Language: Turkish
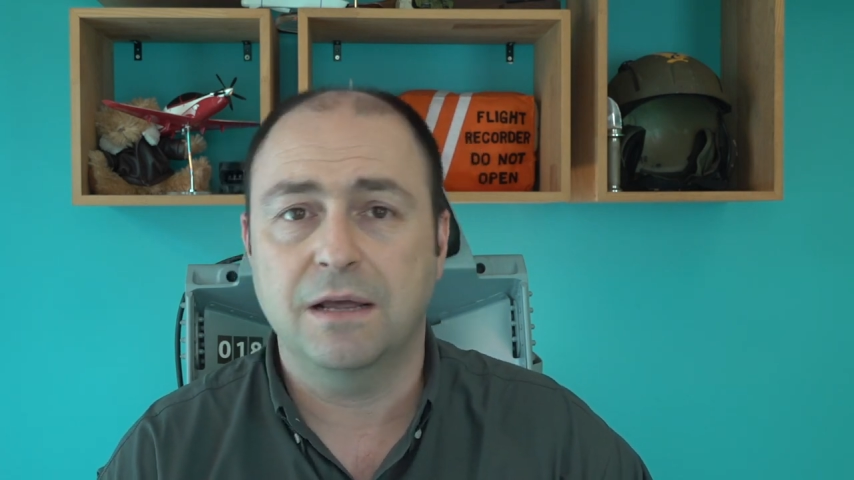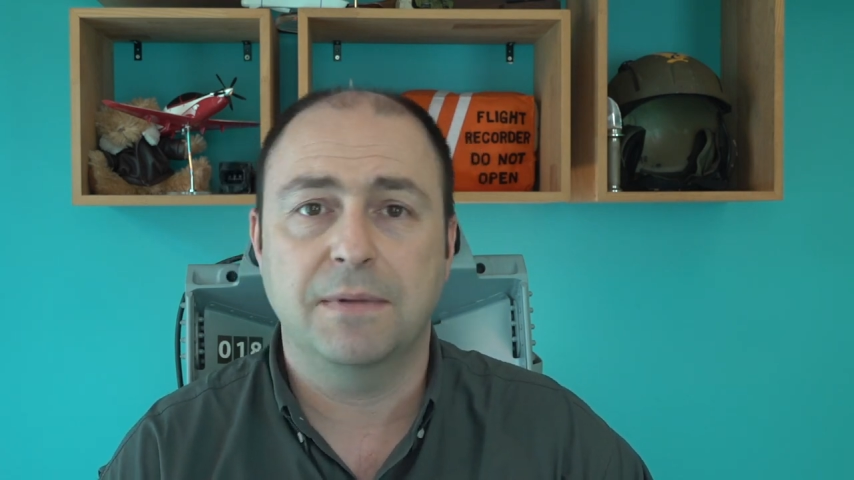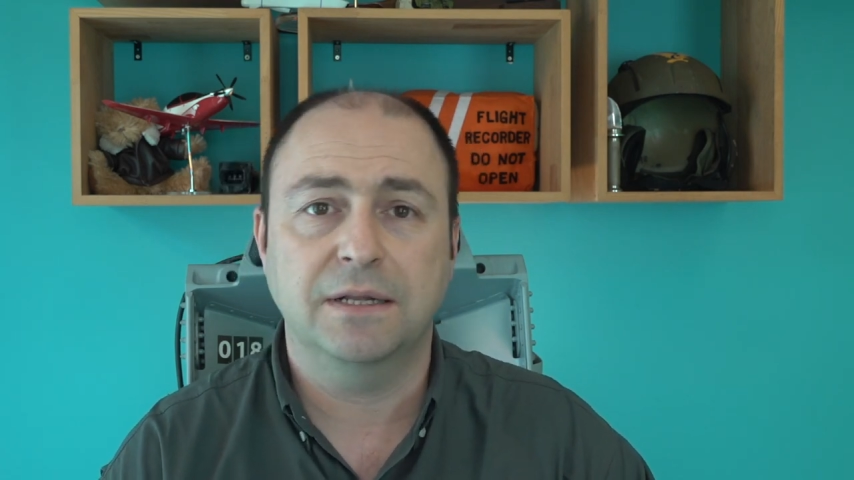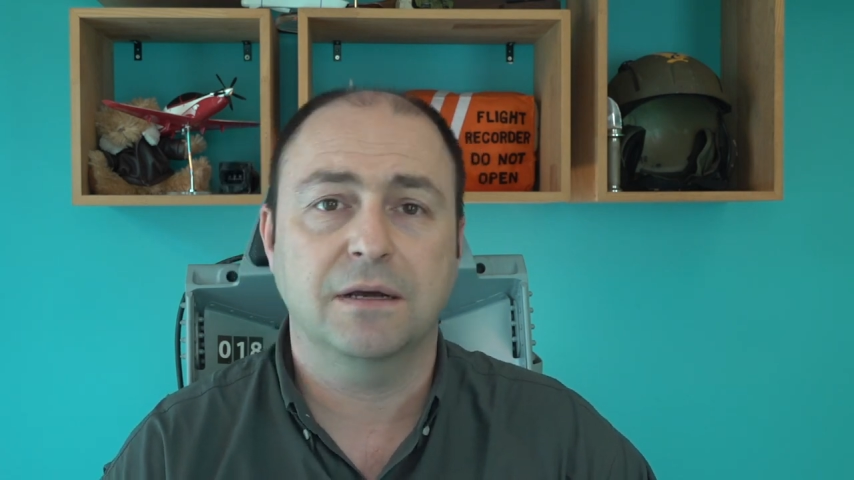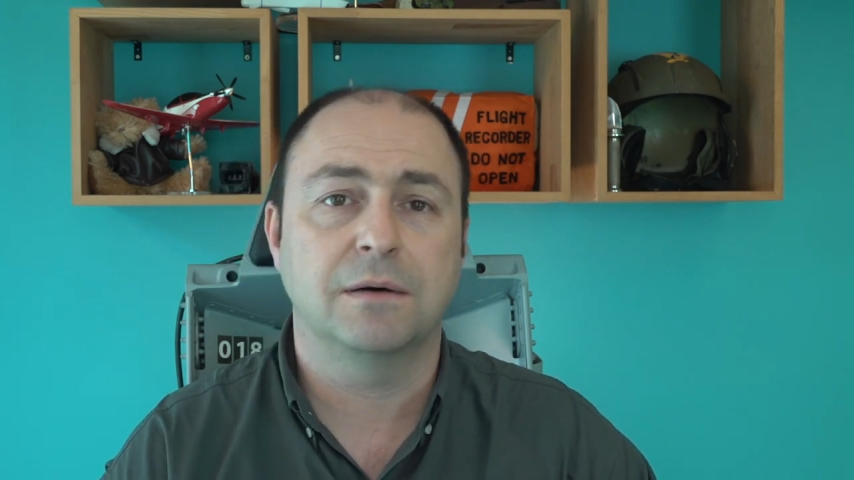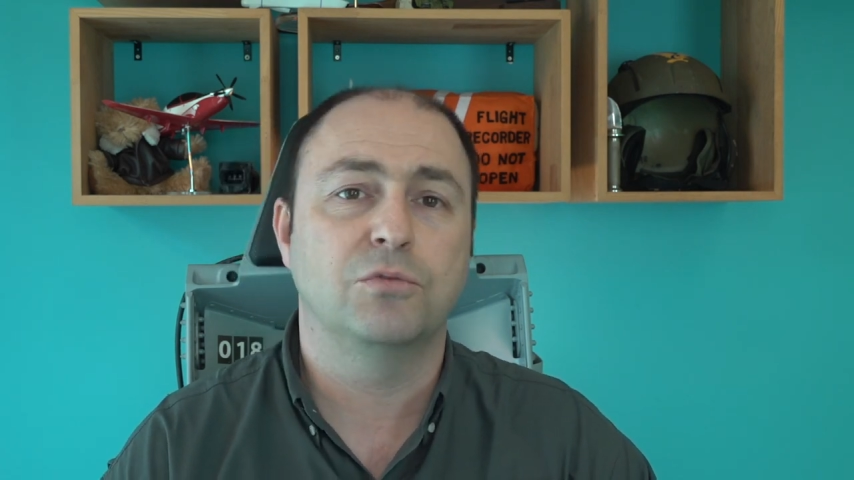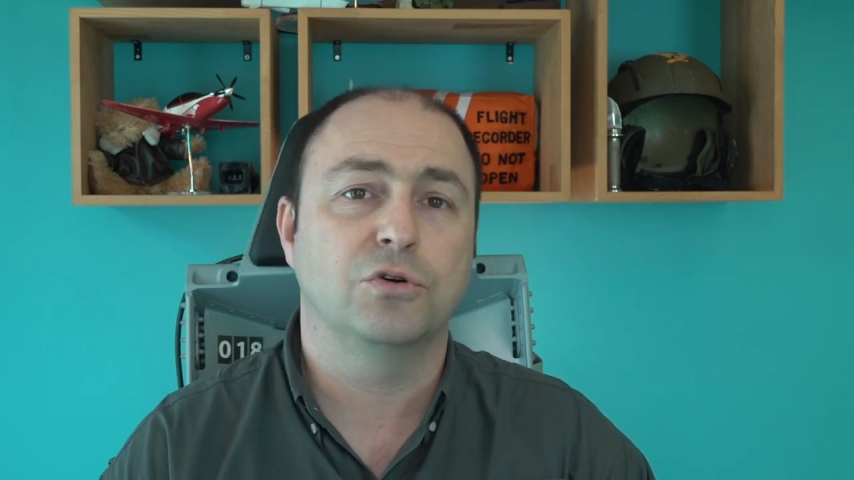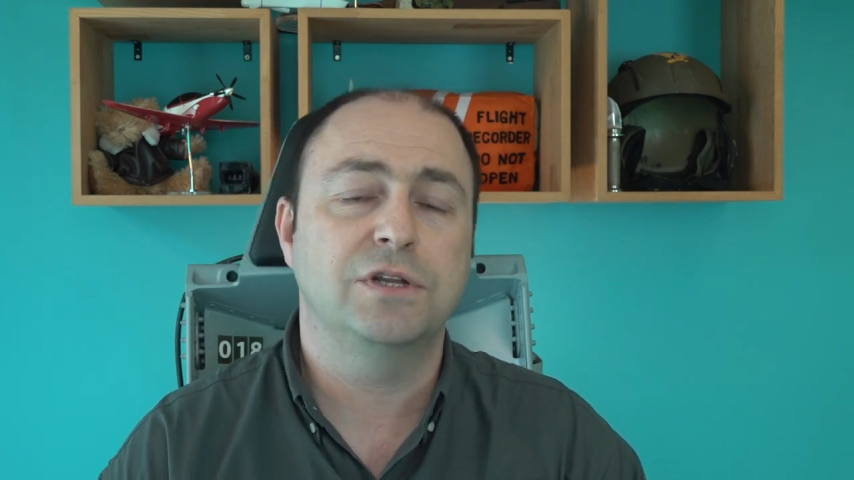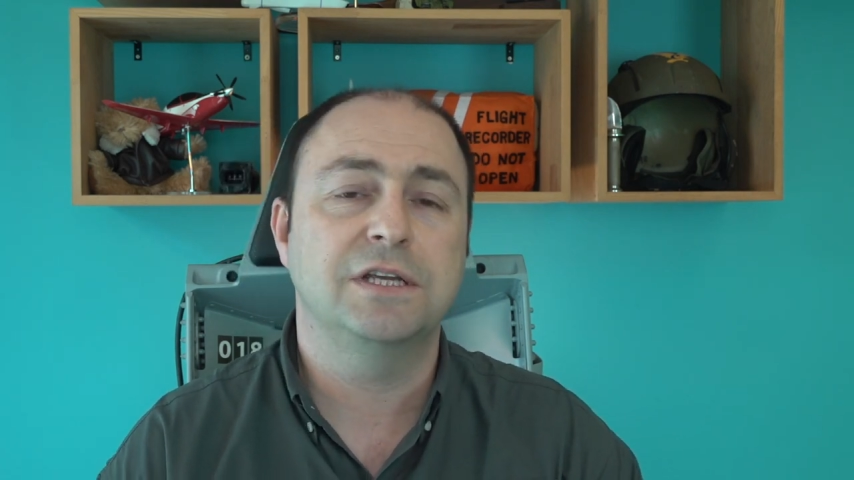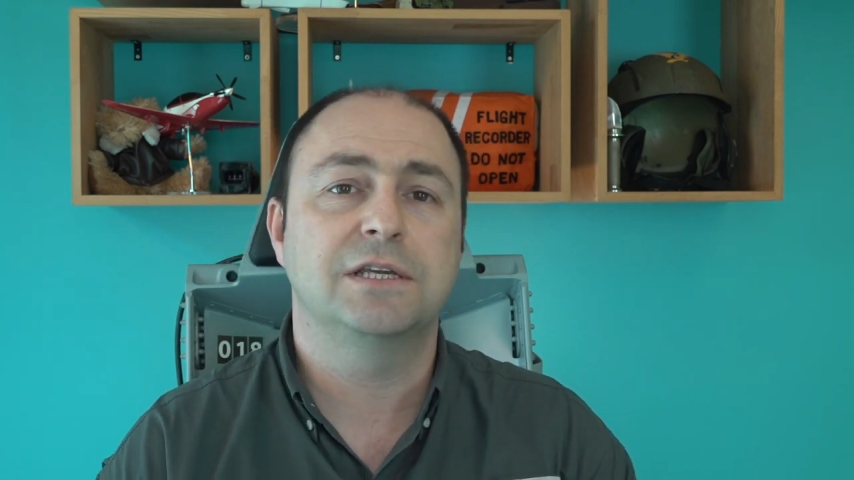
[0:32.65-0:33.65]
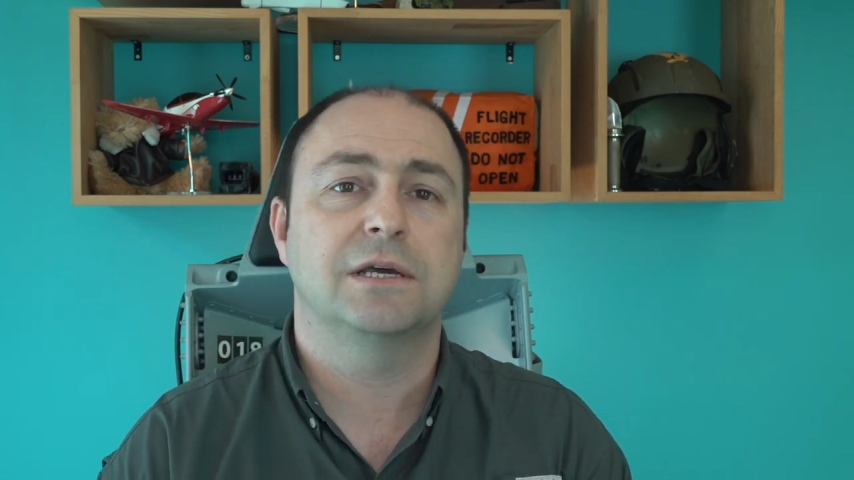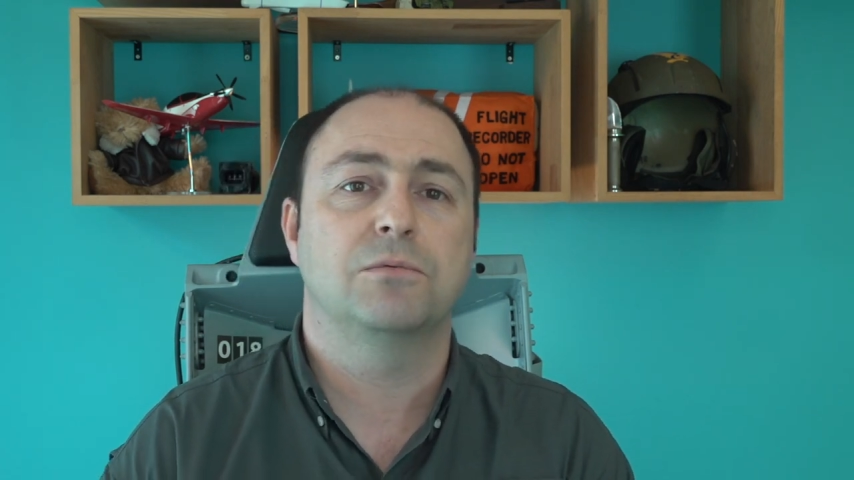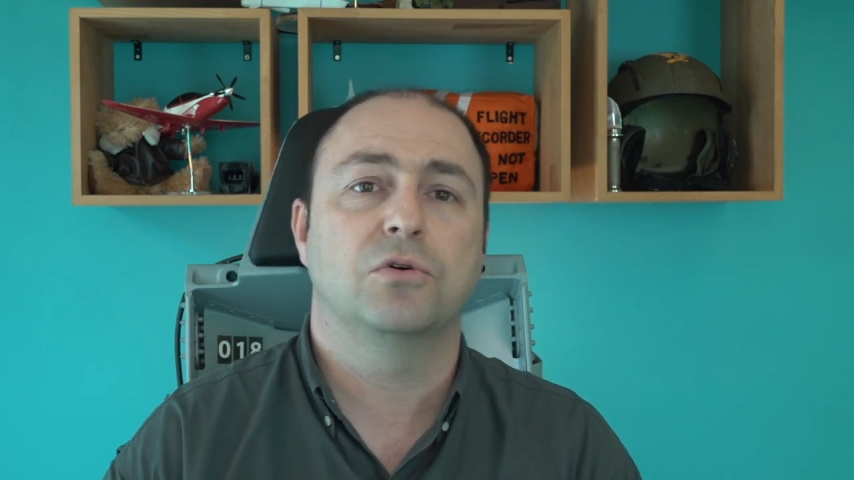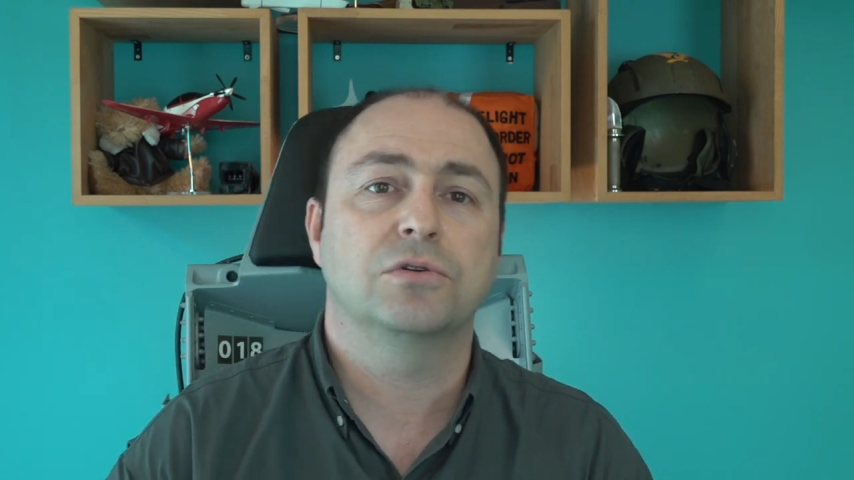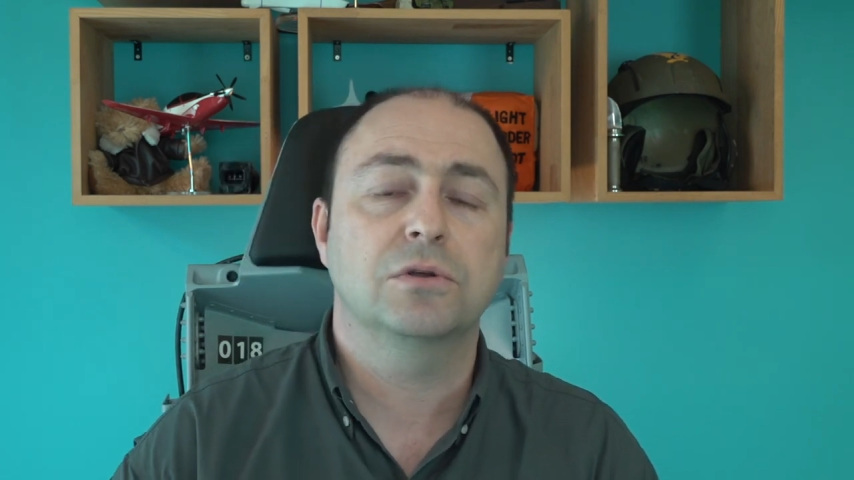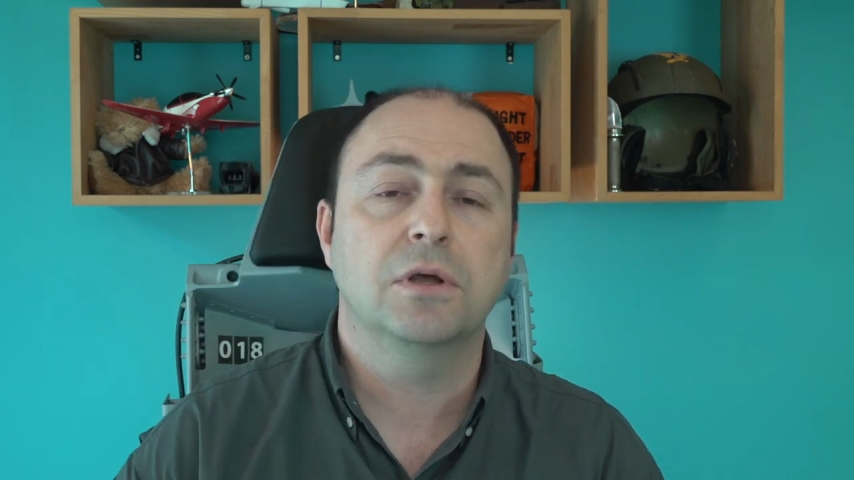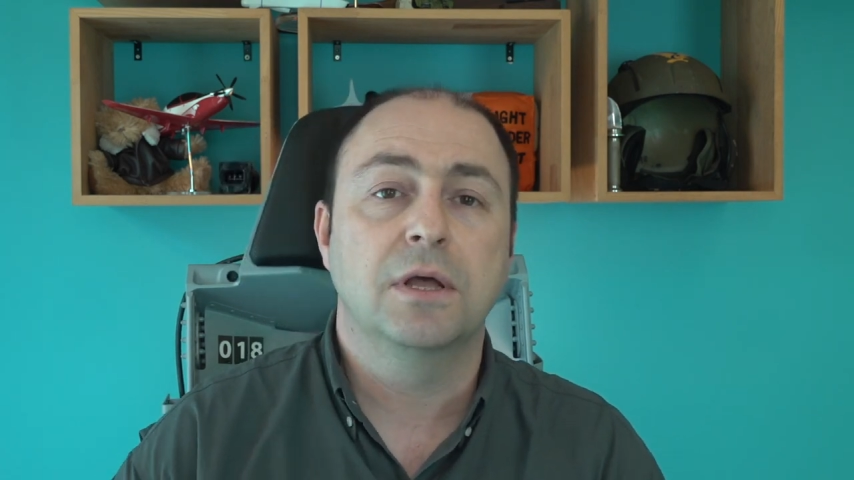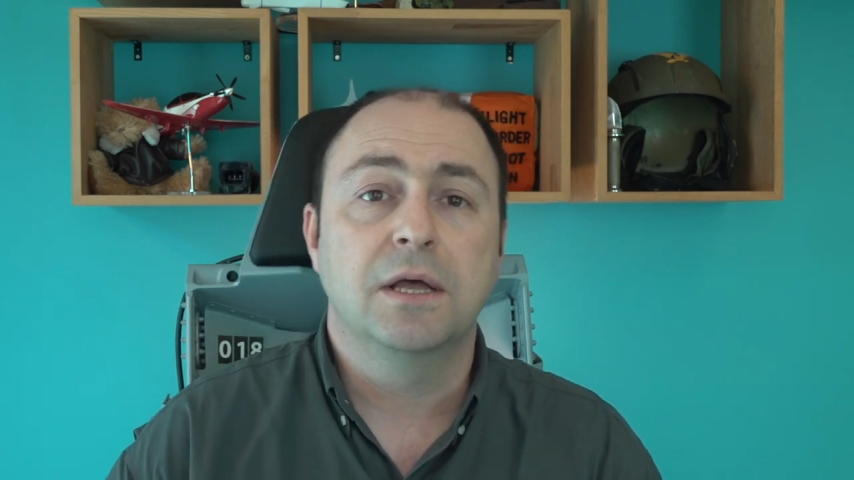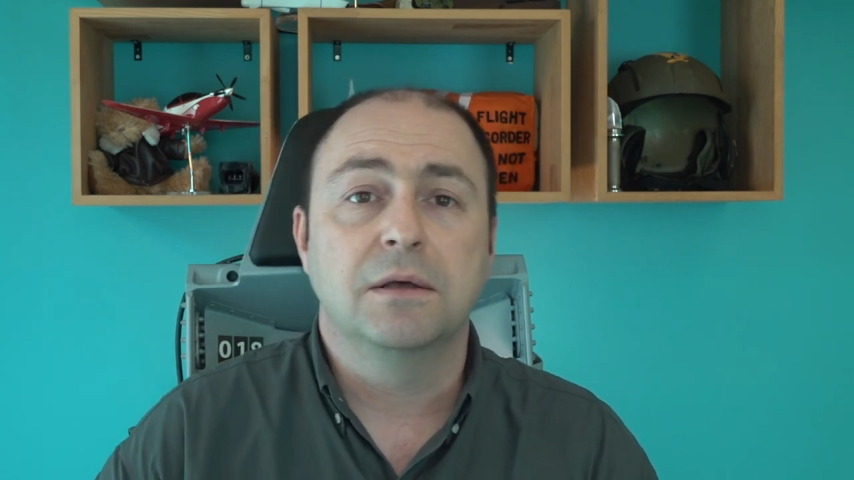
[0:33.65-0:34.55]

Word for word: hemen kamuoyunu ikiye böldü.